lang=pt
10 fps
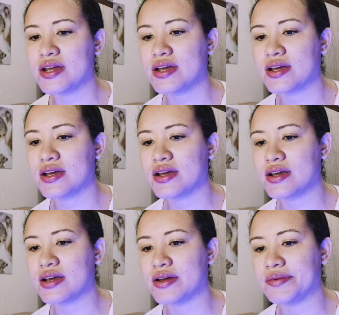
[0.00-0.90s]

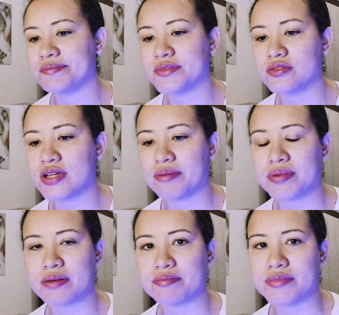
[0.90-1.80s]
É, não dá
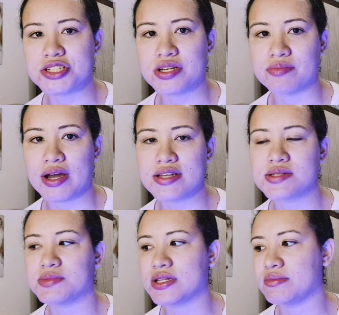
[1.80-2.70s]
para mexer
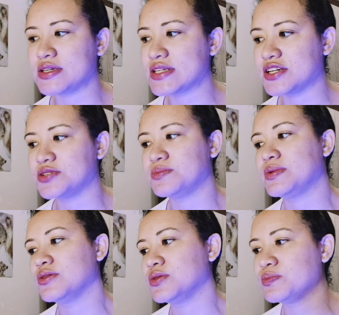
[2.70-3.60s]
mais. Eu mandei mensagem
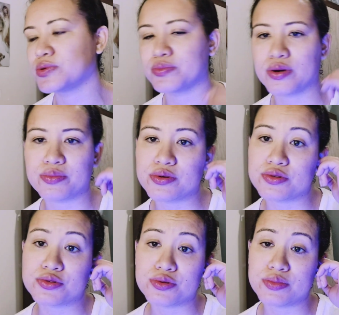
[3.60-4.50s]
pro, pro próprio
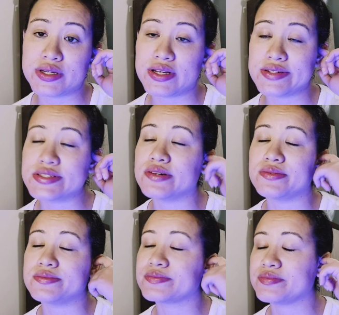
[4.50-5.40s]
YouTube e eles
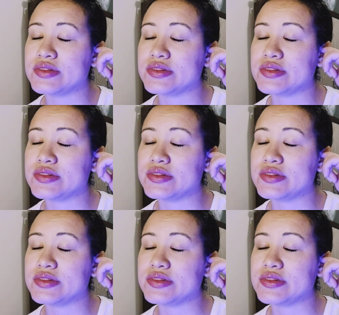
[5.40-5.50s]
não